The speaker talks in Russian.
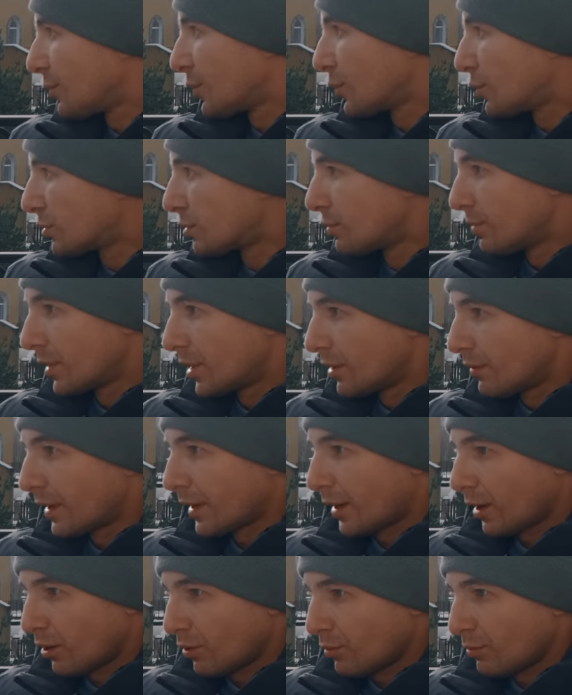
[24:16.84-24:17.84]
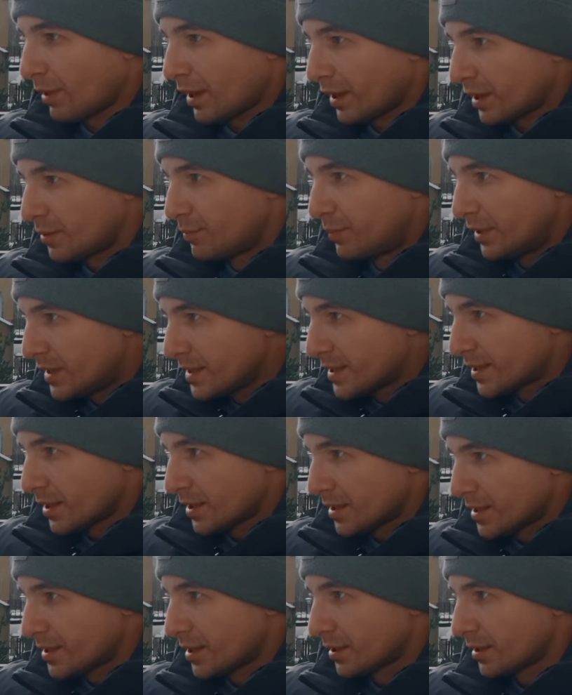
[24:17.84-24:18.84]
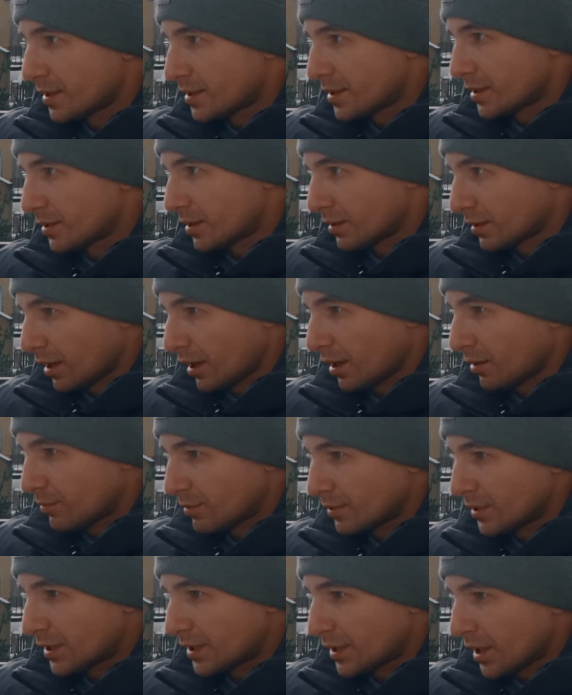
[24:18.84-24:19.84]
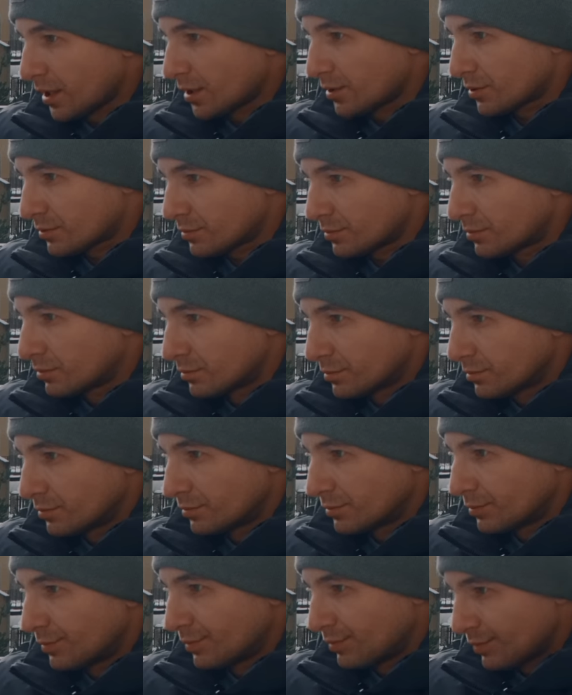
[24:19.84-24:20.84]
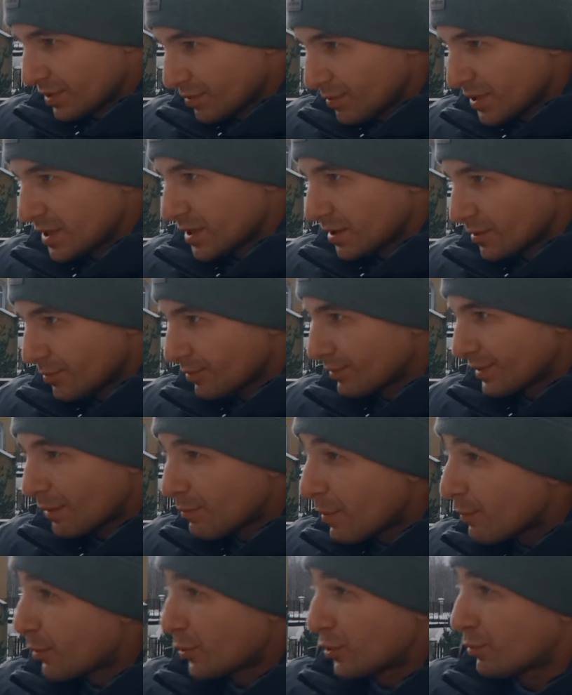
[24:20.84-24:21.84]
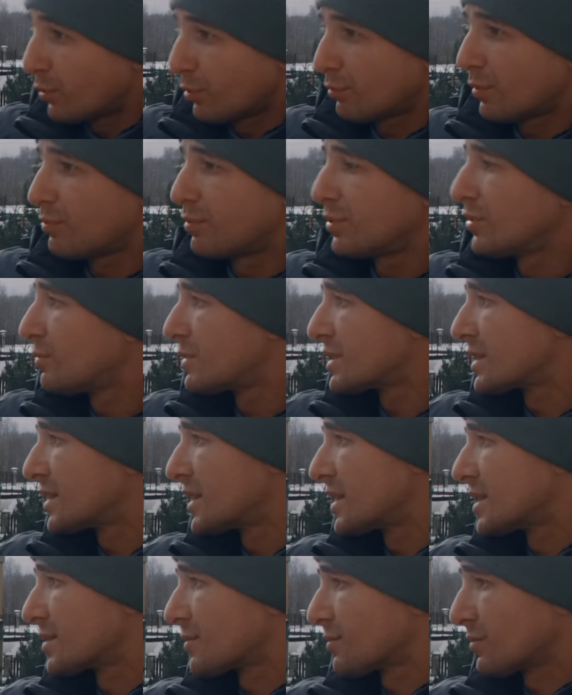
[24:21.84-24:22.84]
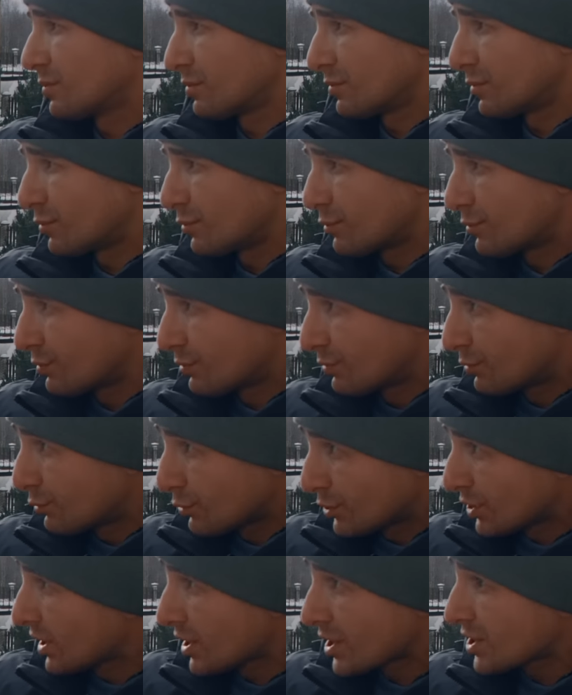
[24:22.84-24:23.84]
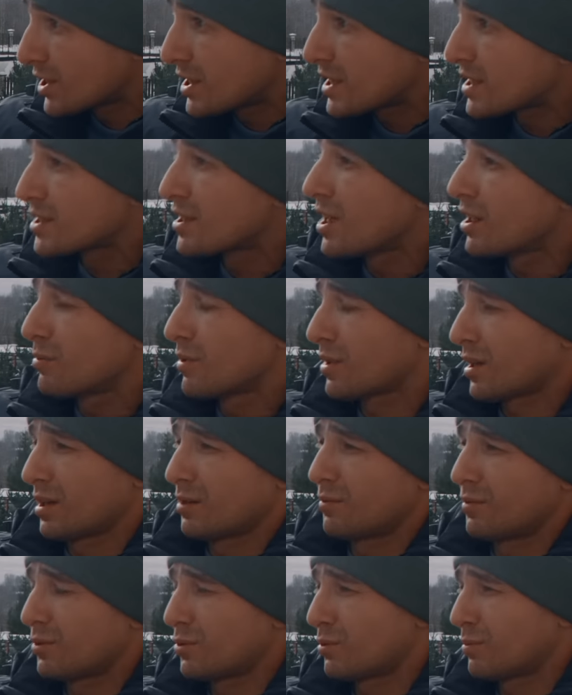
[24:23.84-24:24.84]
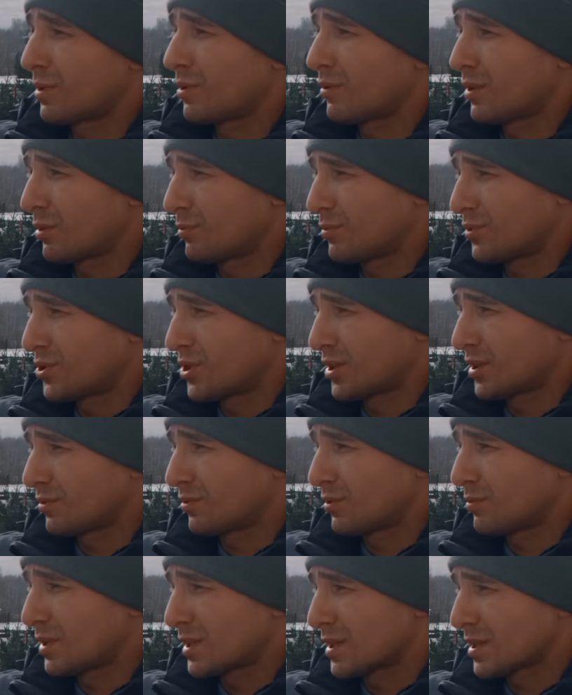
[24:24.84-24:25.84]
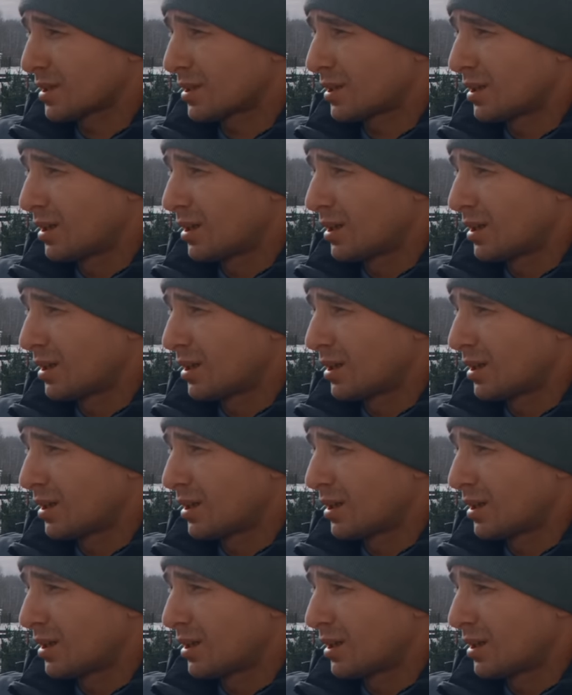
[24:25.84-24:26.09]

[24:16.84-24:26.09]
бы, грубо говоря, у моих близких сделать это как бы не так, э, в смысле, я бы по-любому был бы здесь, э, уже даже не сдал бы, как бы, грубо говоря, бюджетного места.